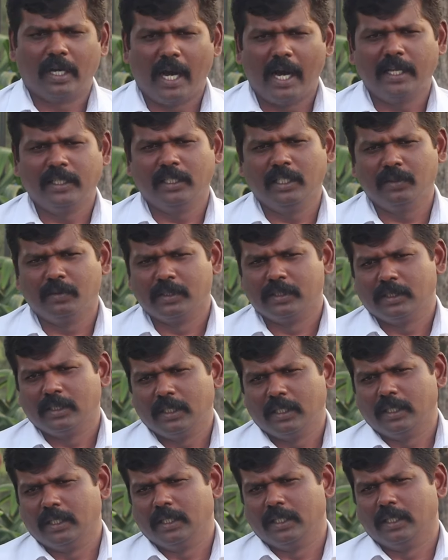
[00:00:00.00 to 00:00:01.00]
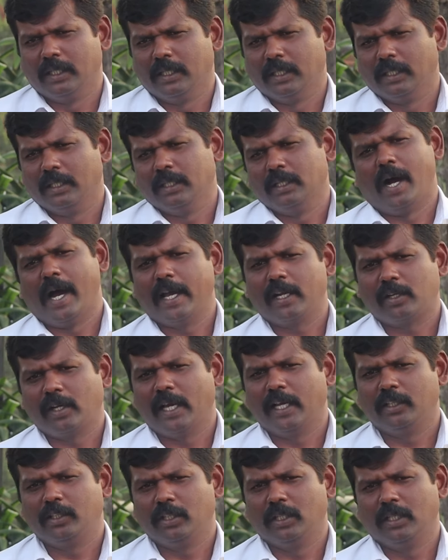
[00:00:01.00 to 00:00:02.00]
காந்தி வந்து ஆயிரத்தி
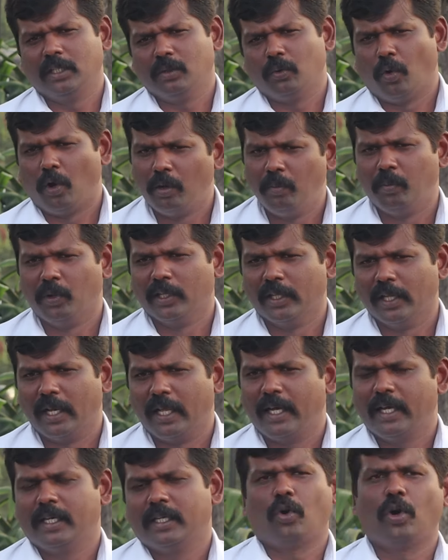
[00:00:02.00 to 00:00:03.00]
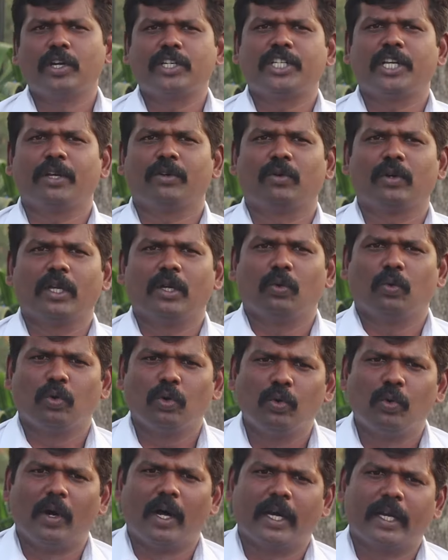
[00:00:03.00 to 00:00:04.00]
தொள்ளாயிரத்தி ஒன்பதுல கோட்சேனுடைய
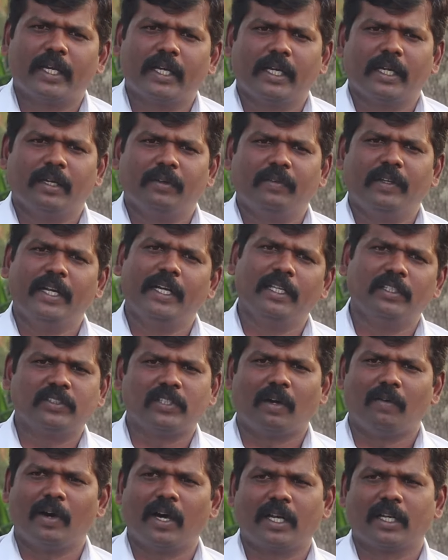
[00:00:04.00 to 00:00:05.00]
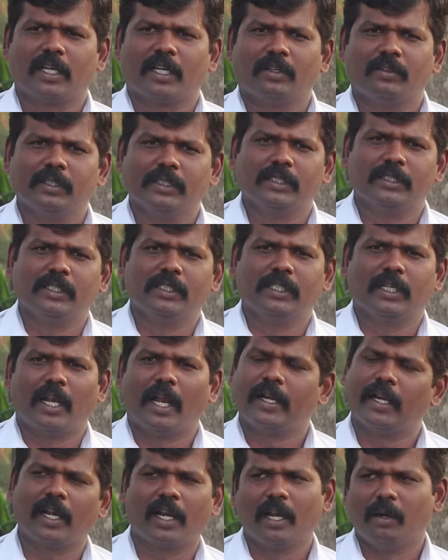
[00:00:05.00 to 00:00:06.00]
குருவான விடி சவார்கரை வந்து
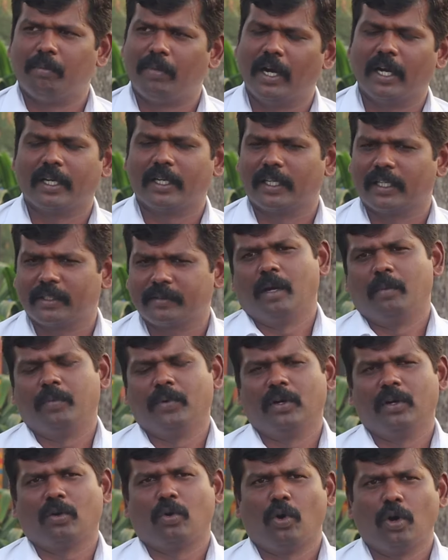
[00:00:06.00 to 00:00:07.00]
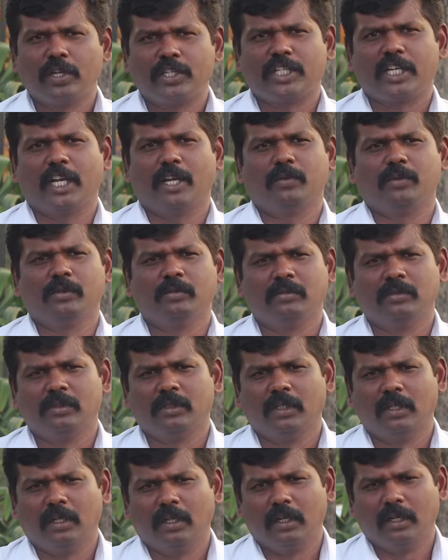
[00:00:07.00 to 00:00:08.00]
லண்டன்ல பாக்குறேன் அப்போ கோட்சேவும்
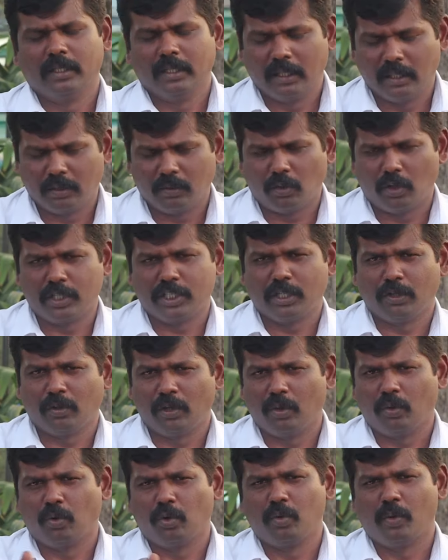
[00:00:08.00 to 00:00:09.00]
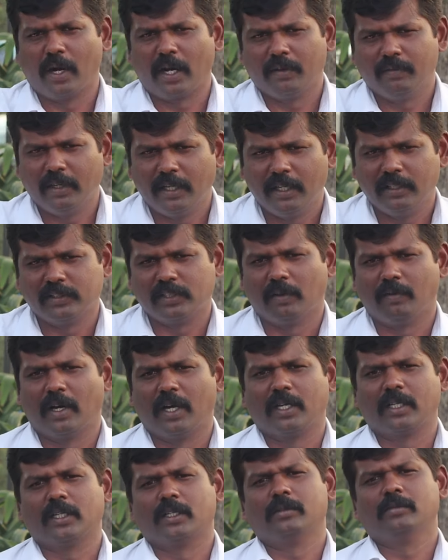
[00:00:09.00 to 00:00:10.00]
இந்த கோட்சேனுடைய குருவான விடி
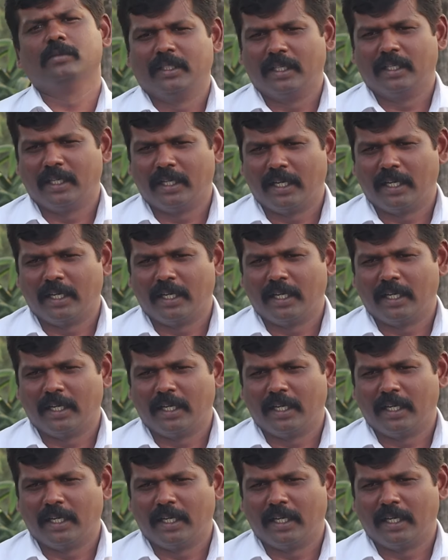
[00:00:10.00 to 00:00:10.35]
சவார்கர்